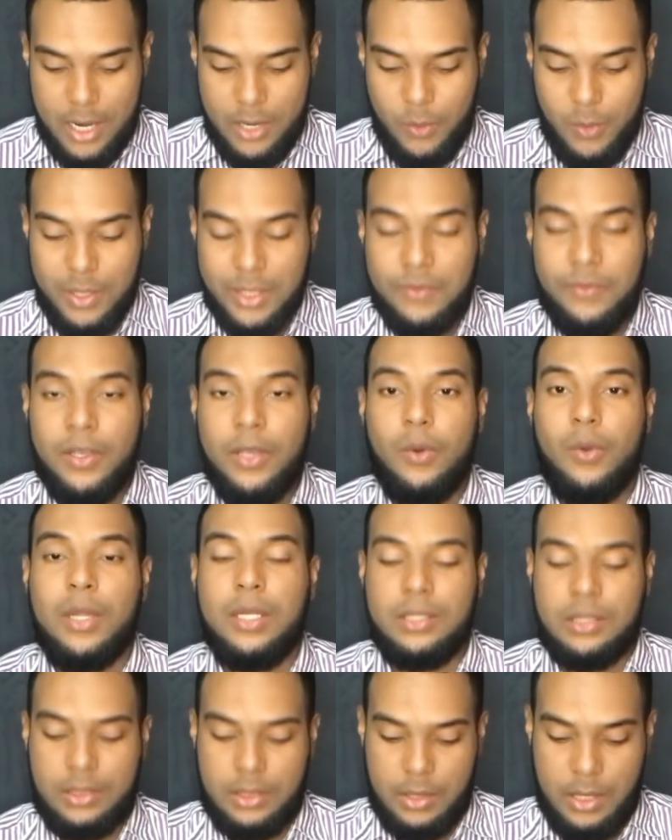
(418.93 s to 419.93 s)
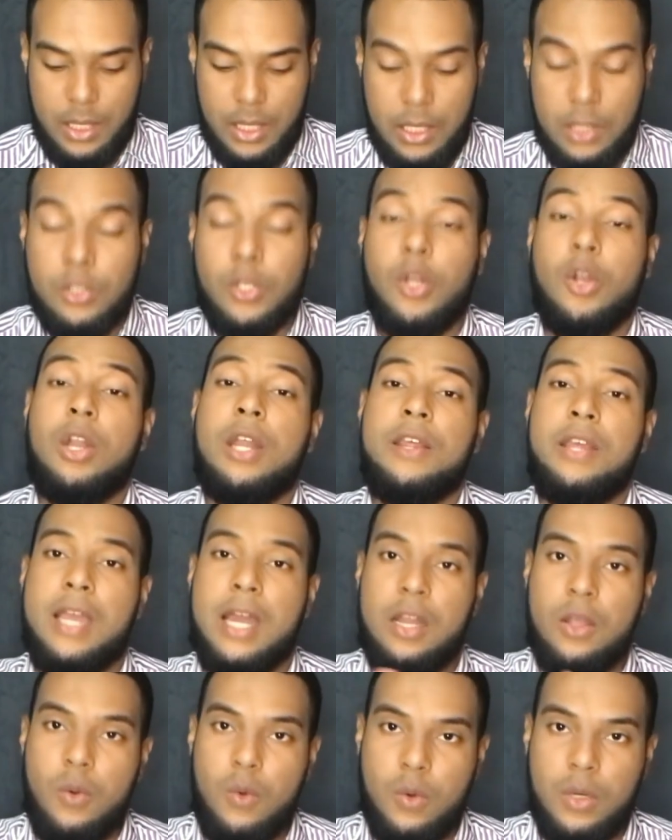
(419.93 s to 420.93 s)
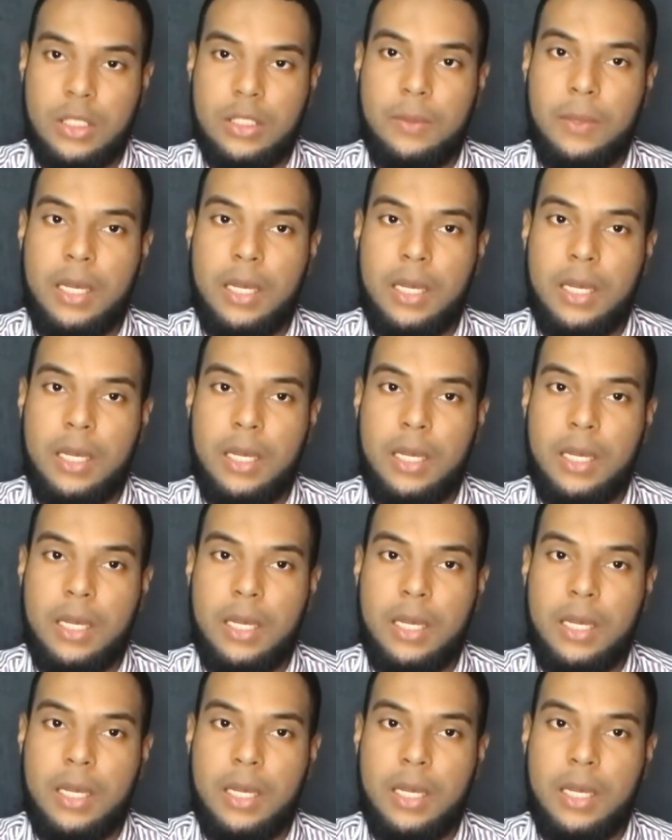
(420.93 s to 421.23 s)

algunas figuras, eh, solo le dije algunas,